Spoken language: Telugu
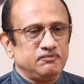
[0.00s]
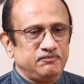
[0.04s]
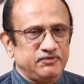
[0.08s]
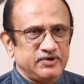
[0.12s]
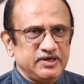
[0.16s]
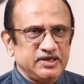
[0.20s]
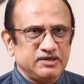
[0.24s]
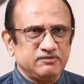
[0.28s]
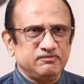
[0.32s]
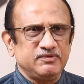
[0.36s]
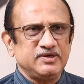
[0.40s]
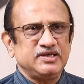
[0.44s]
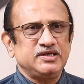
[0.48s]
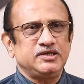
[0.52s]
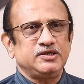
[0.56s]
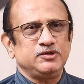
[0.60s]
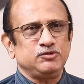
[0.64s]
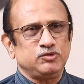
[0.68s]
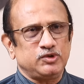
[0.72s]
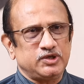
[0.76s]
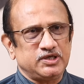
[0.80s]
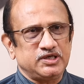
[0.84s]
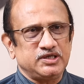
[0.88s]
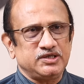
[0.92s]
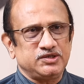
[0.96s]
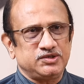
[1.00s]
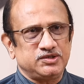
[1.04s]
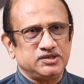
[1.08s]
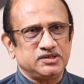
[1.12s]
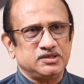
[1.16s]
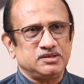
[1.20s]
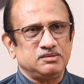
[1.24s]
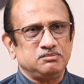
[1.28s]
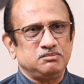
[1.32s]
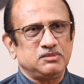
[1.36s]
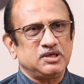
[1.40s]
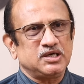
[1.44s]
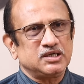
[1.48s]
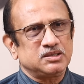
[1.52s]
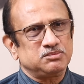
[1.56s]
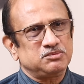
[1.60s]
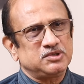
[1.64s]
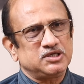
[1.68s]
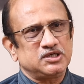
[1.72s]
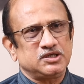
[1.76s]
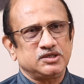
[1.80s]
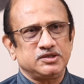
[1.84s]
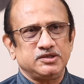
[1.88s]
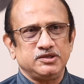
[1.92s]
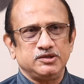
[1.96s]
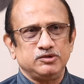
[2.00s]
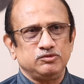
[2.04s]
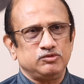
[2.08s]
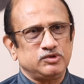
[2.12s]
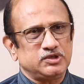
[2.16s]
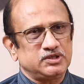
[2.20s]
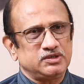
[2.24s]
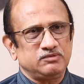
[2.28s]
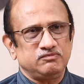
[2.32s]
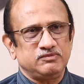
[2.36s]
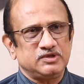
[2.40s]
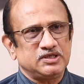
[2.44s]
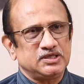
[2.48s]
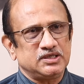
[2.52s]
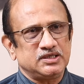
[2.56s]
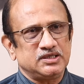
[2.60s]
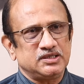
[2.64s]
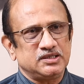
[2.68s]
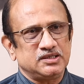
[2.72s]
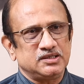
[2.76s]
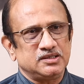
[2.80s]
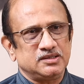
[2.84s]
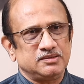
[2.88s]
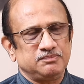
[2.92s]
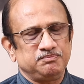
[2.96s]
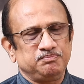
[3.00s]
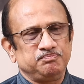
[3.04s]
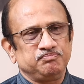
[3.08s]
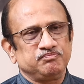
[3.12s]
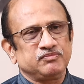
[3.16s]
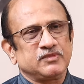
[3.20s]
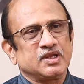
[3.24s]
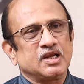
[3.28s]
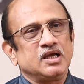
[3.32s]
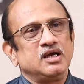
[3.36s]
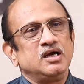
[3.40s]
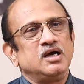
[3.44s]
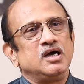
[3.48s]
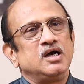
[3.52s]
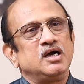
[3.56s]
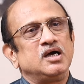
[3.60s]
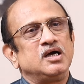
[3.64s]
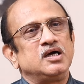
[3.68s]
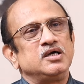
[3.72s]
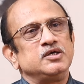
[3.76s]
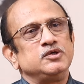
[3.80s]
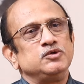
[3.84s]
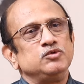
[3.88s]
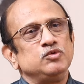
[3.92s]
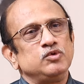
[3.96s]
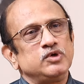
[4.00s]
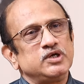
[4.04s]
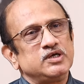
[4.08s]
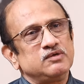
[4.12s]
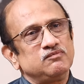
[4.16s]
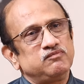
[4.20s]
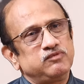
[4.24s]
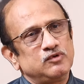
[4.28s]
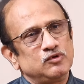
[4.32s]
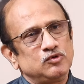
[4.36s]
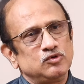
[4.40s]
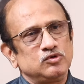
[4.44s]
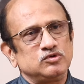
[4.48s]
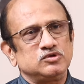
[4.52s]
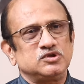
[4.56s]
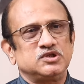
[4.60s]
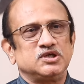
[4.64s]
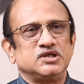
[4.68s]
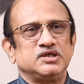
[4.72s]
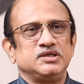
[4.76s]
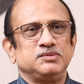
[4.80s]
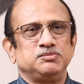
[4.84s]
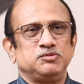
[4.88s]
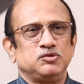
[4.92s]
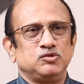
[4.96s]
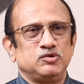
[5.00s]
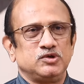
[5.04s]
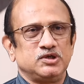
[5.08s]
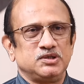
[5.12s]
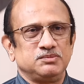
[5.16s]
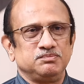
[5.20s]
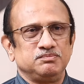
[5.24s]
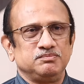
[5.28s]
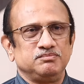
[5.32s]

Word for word: ఫ్రీక్వెంట్ యూరినేషన్ మాట మాటకి యూరిన్ వెళ్ళాలా ఆ యూరిన్ ఫ్లో తగ్గిపోవడం